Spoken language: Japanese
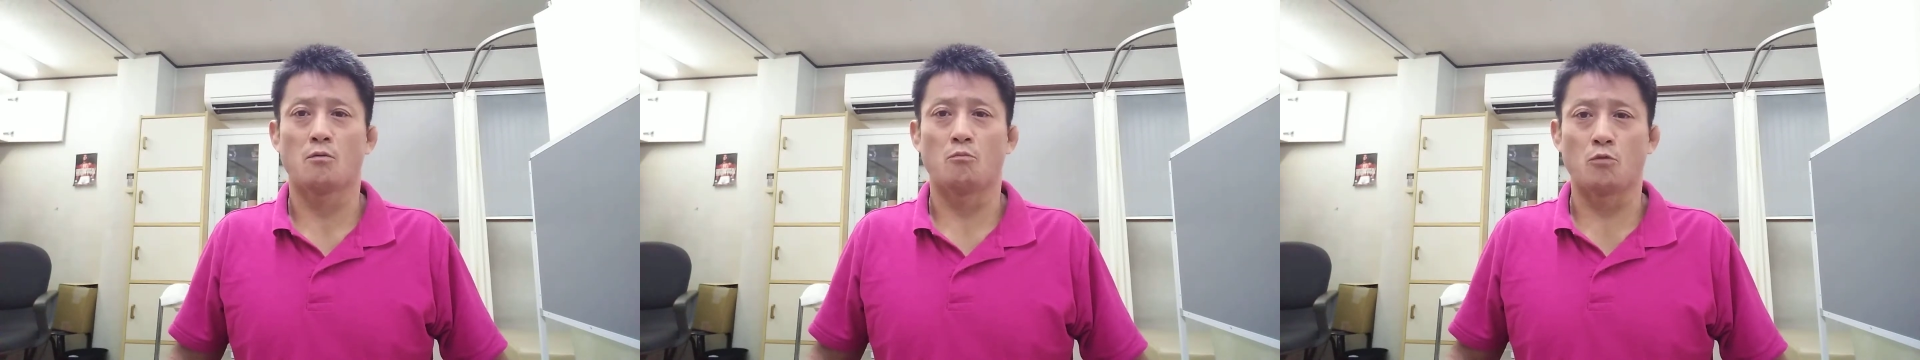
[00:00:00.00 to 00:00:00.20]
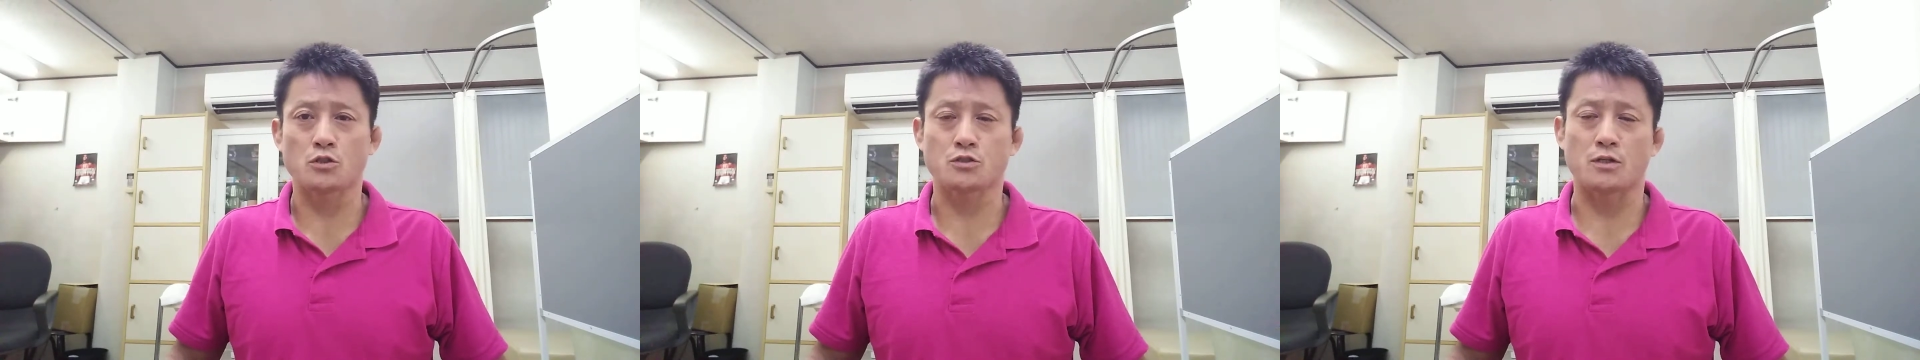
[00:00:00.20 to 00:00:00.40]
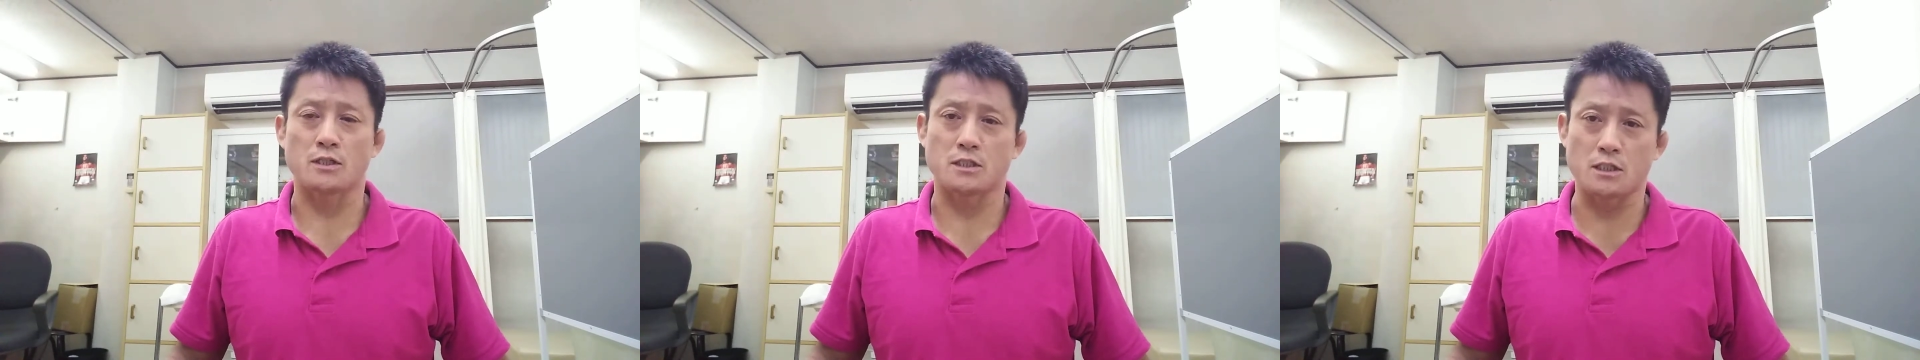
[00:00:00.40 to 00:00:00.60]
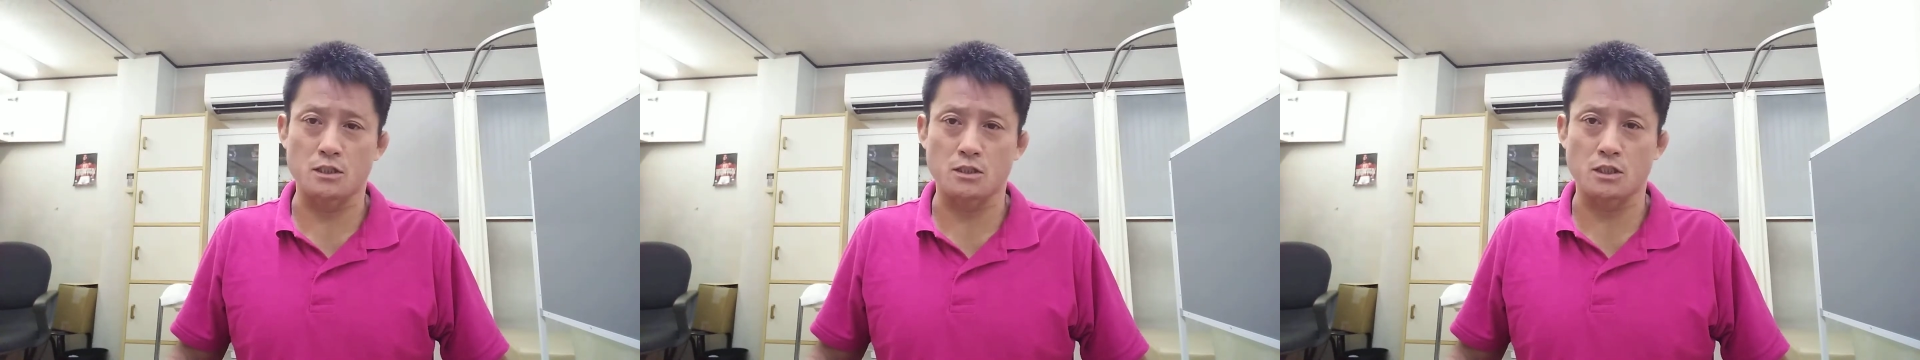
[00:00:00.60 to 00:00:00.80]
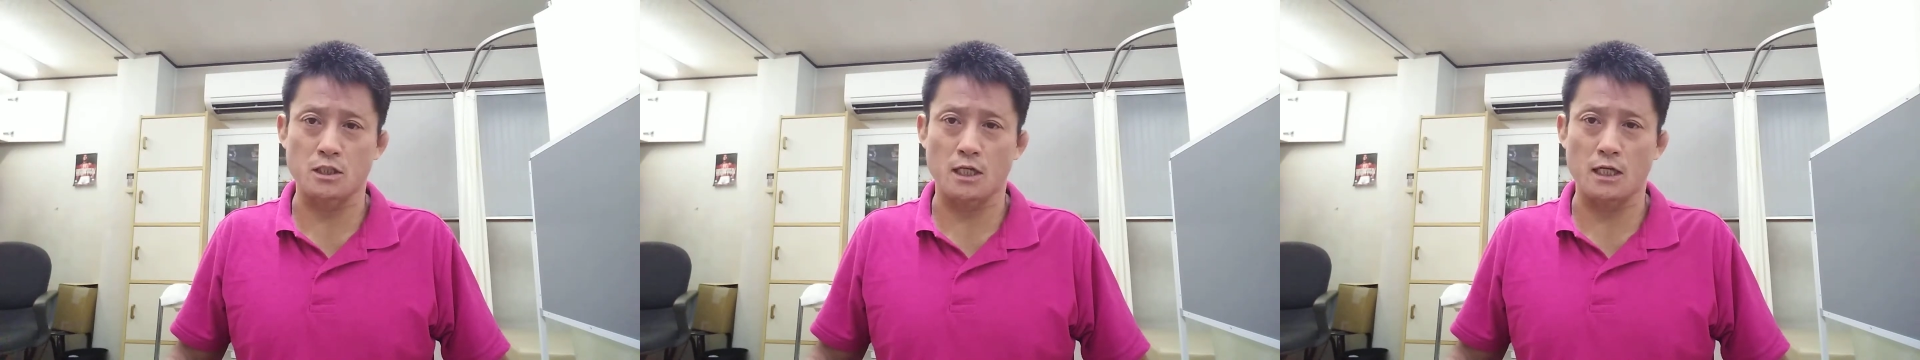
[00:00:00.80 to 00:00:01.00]
もしくは自
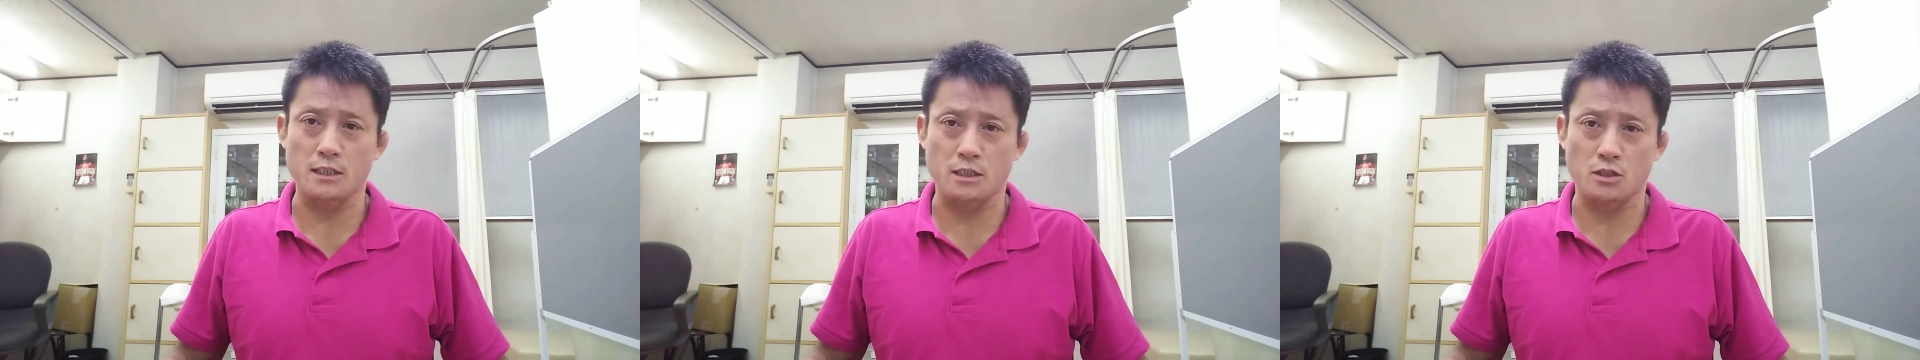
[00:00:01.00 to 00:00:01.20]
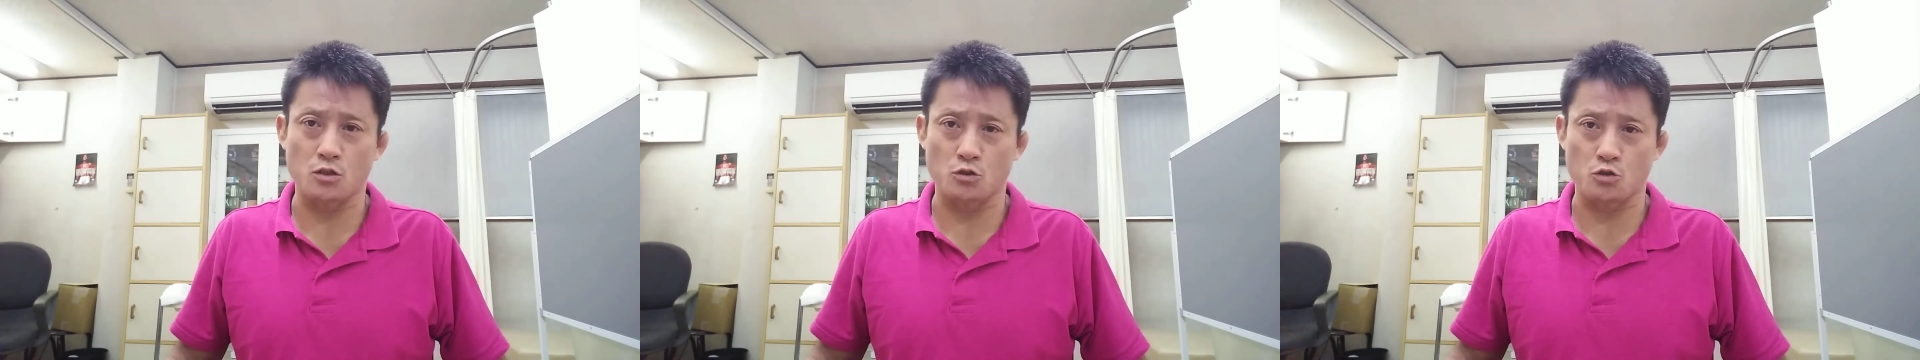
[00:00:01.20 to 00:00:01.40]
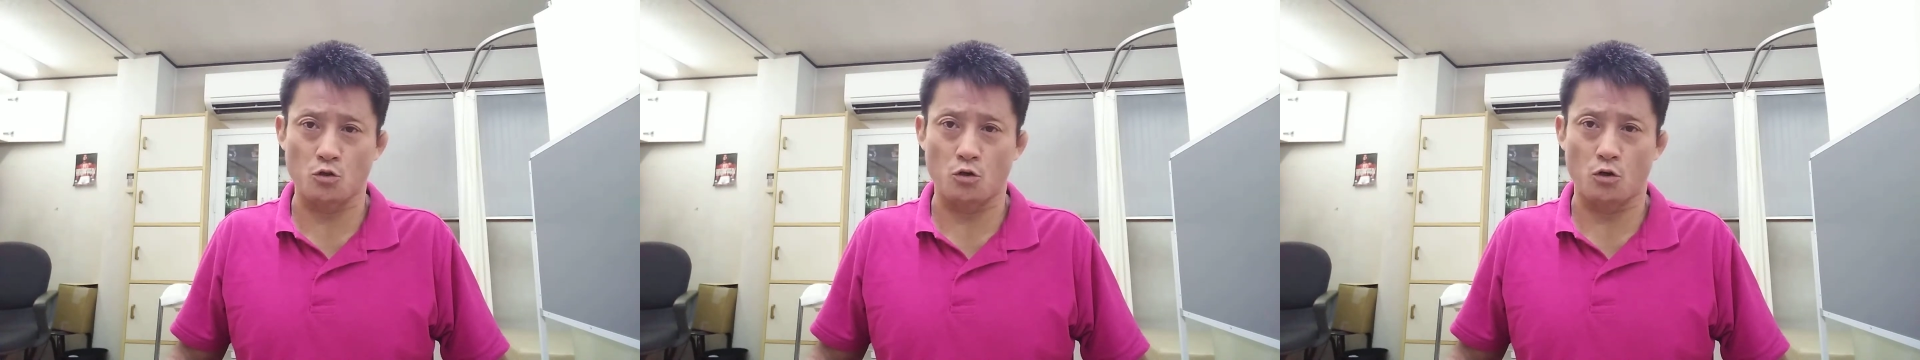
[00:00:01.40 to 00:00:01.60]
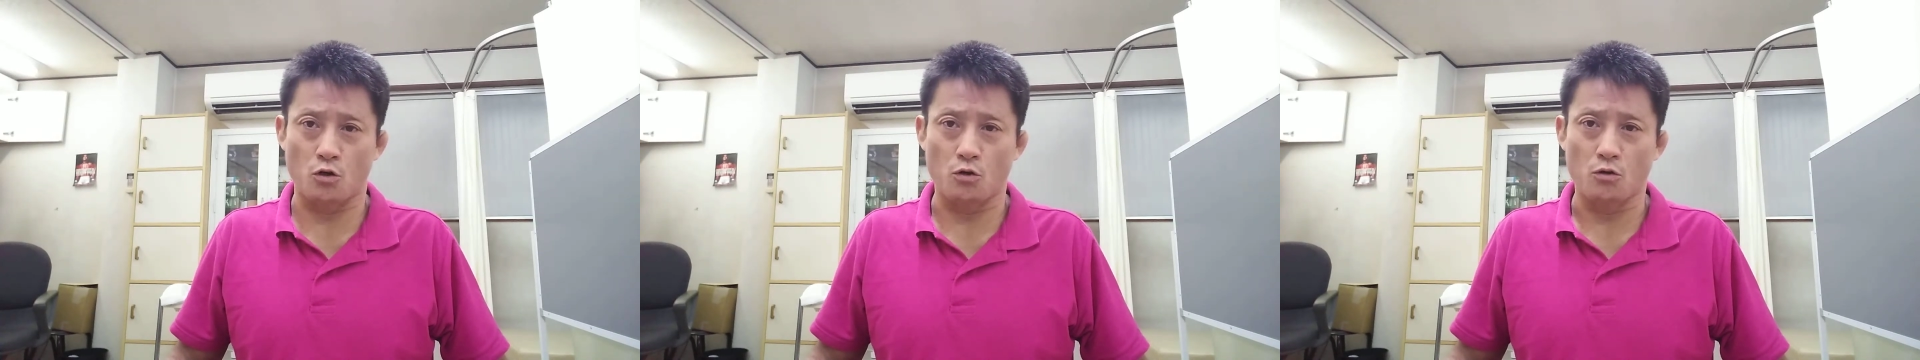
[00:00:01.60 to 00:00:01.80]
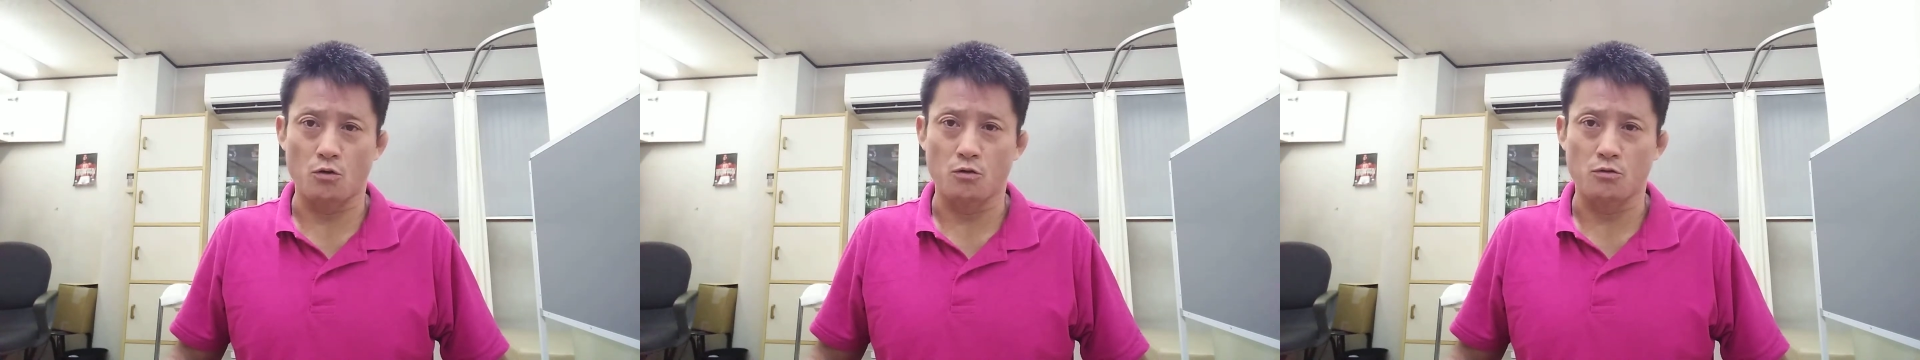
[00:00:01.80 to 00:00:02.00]
律神経失調症、